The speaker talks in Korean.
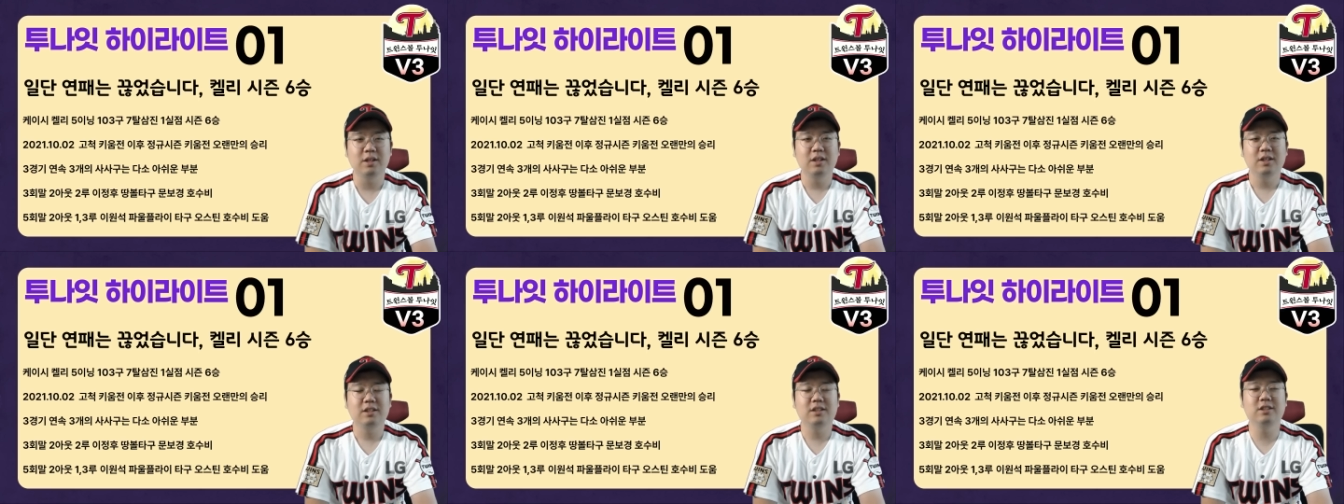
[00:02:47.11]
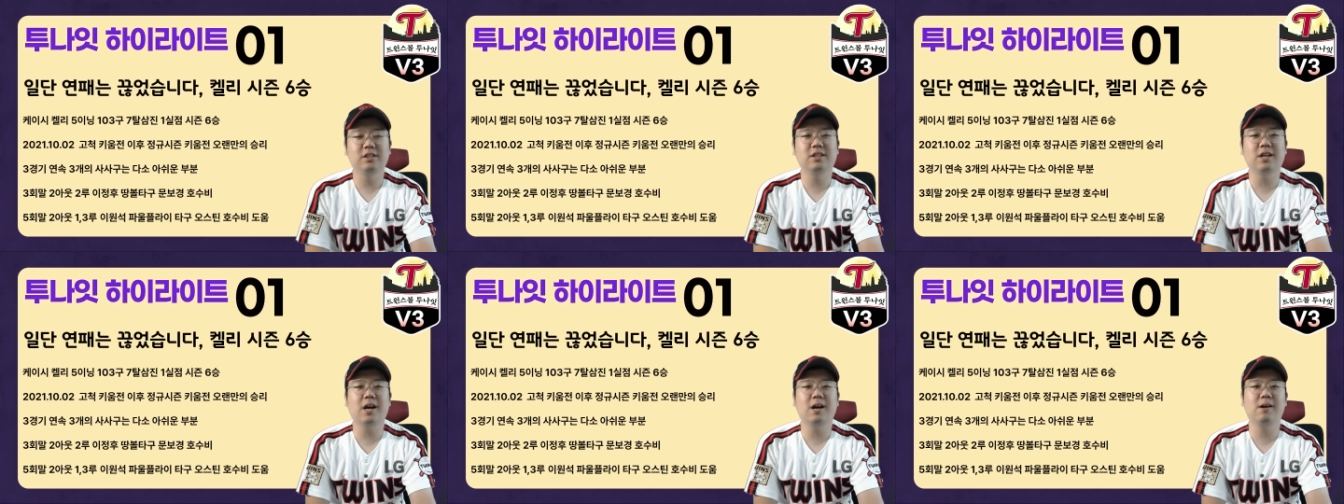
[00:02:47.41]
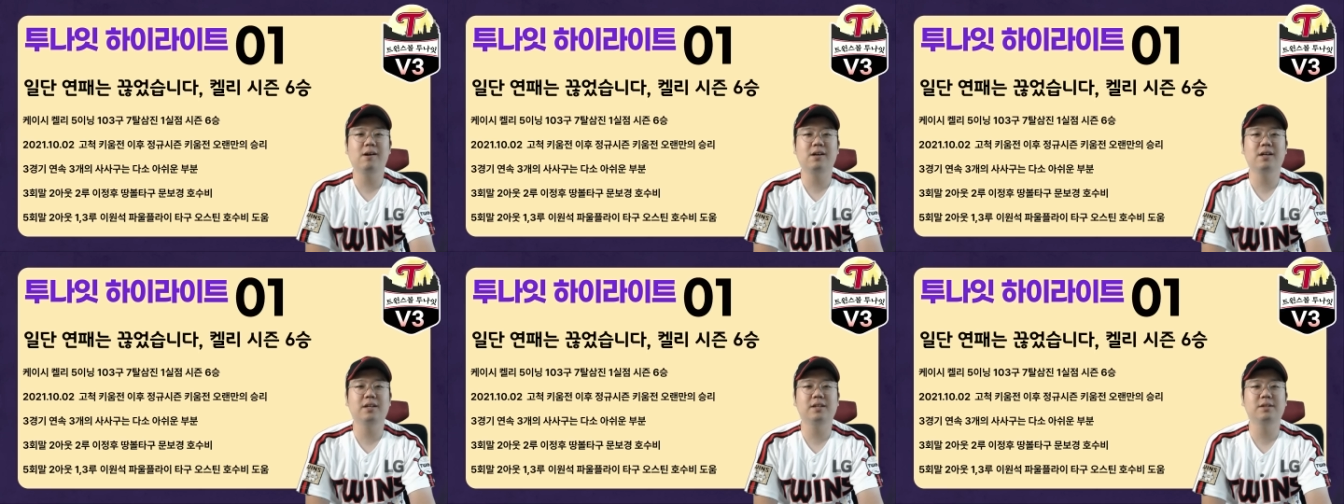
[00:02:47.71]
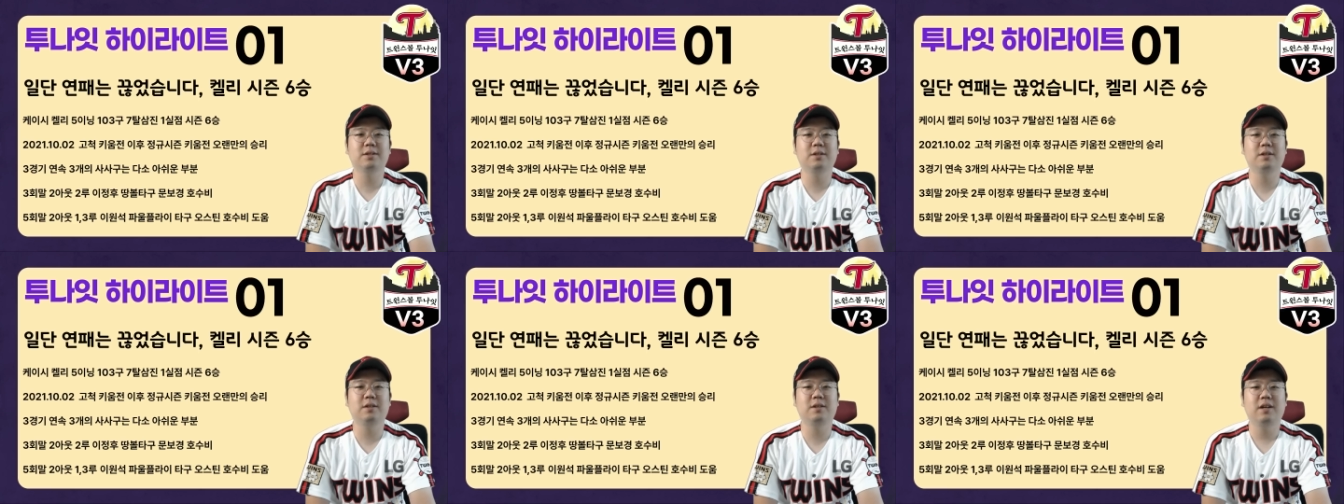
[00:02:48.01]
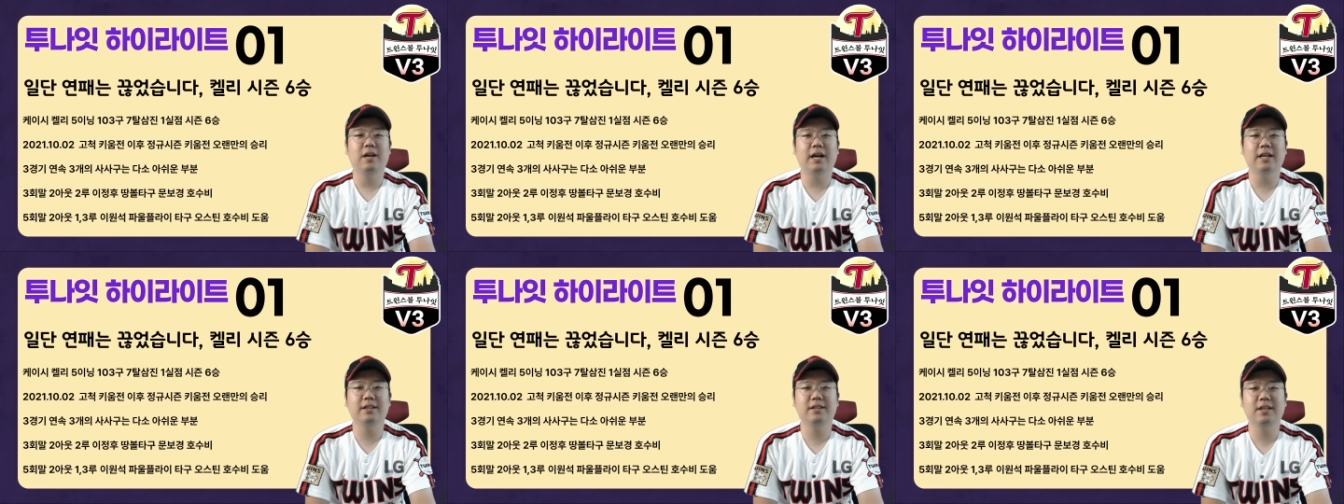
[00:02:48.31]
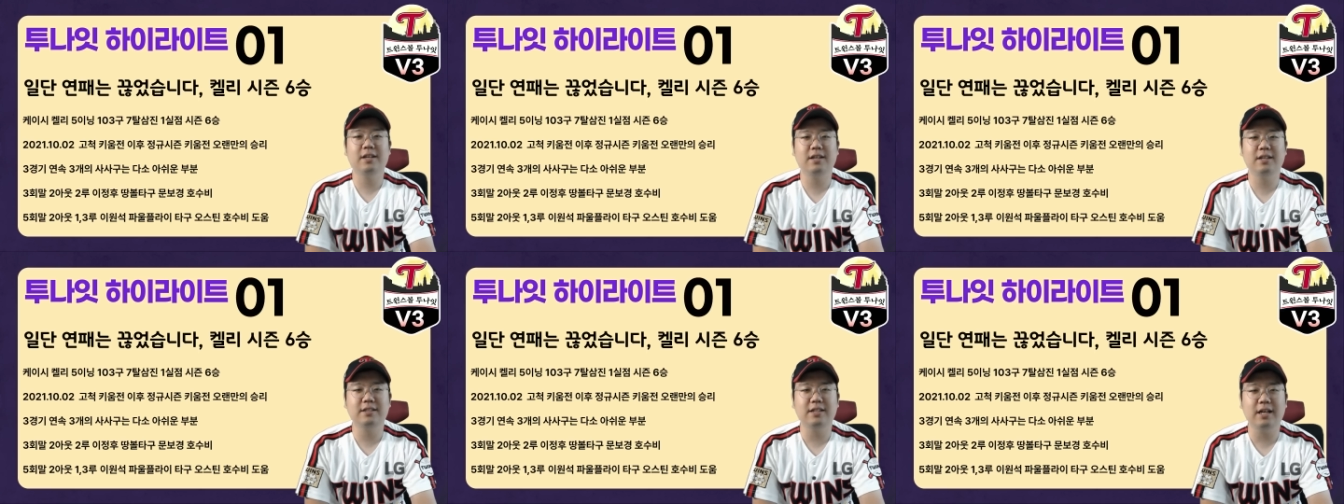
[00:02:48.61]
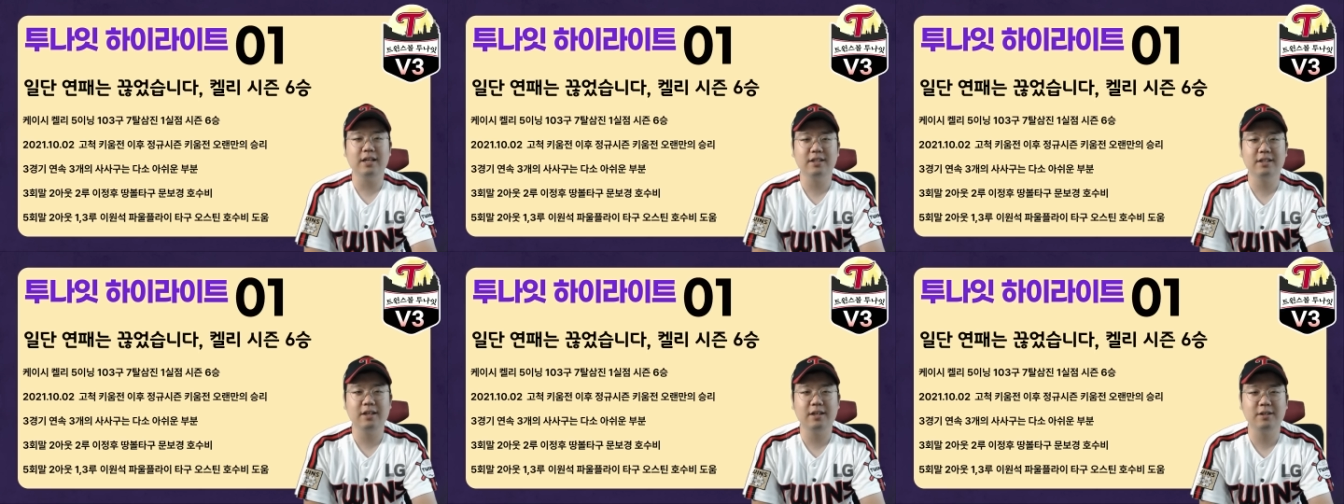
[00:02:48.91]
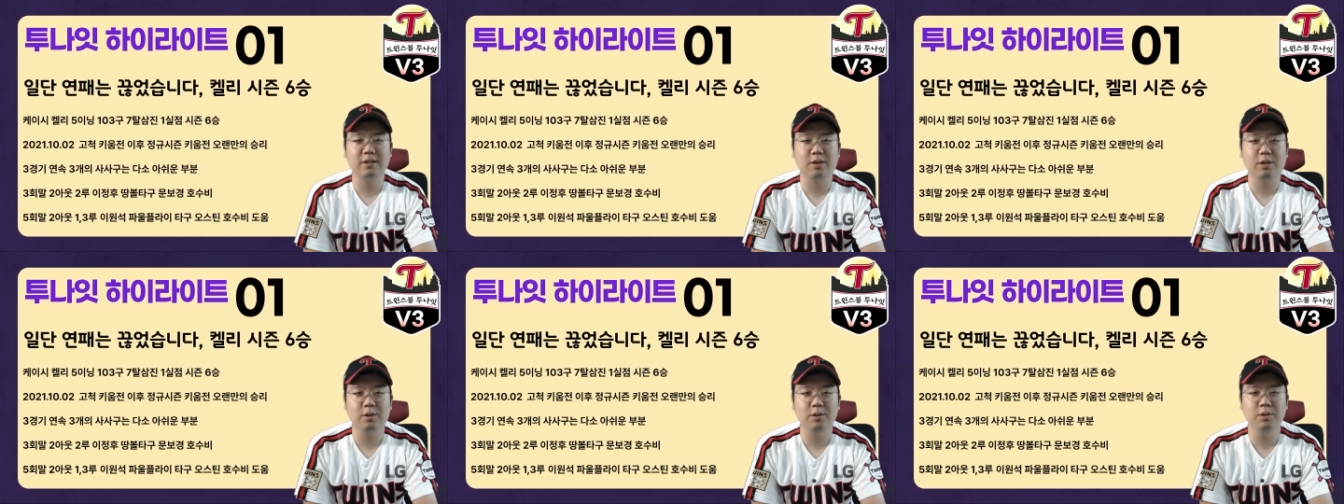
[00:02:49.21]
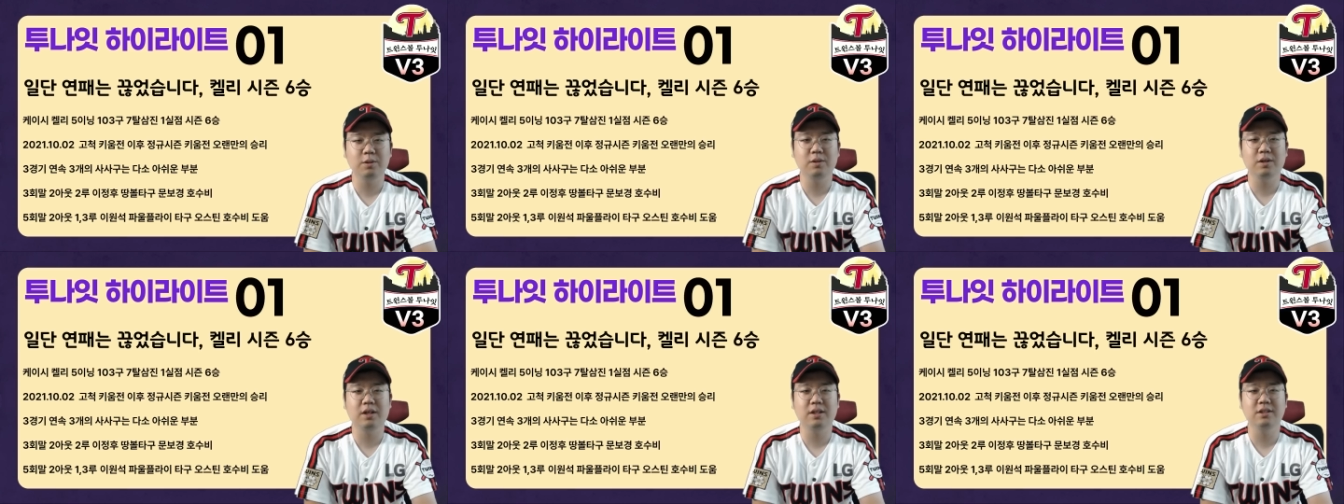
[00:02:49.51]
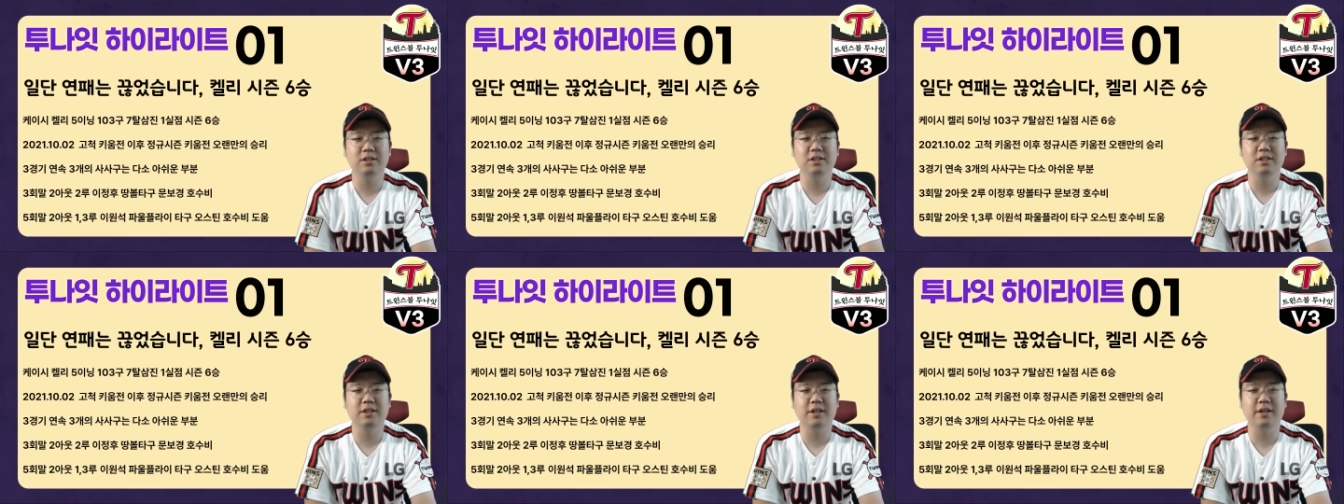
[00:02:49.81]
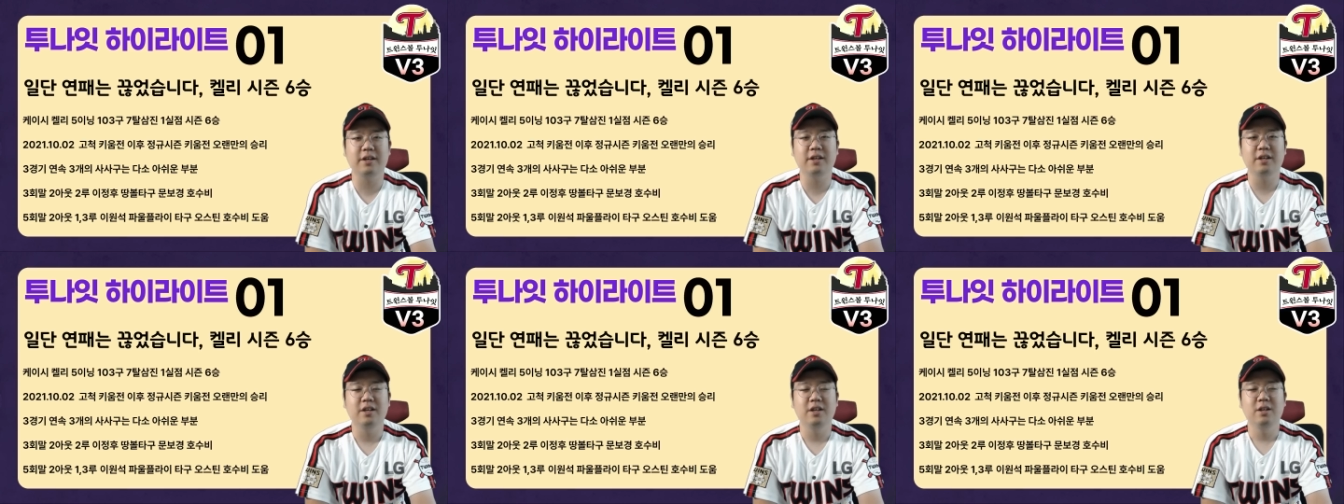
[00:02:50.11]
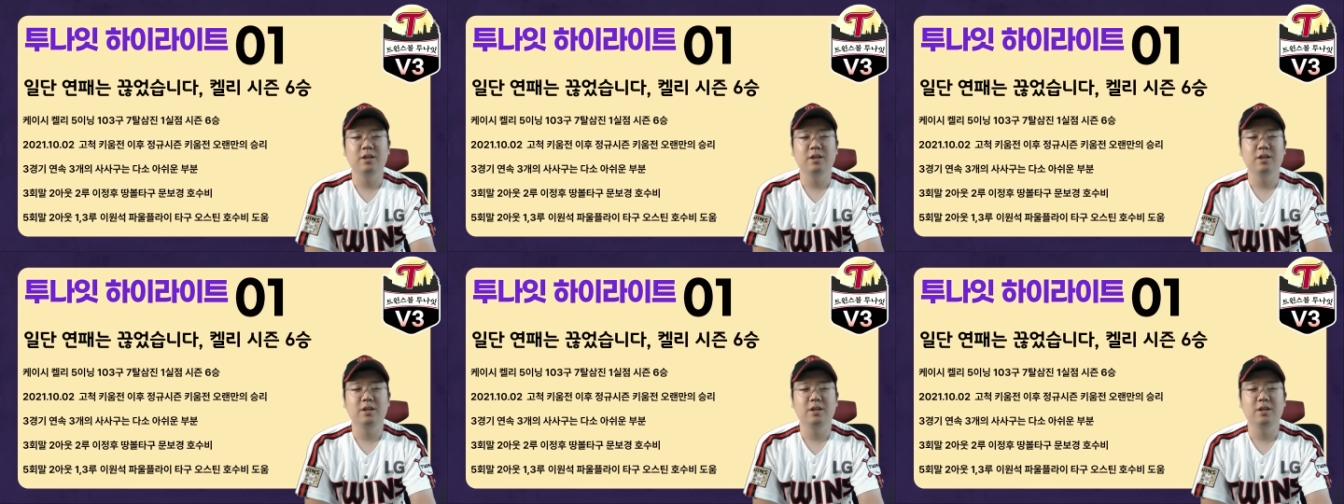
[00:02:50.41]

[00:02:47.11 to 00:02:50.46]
그 상황에서 안타나 장타를 허용하는 게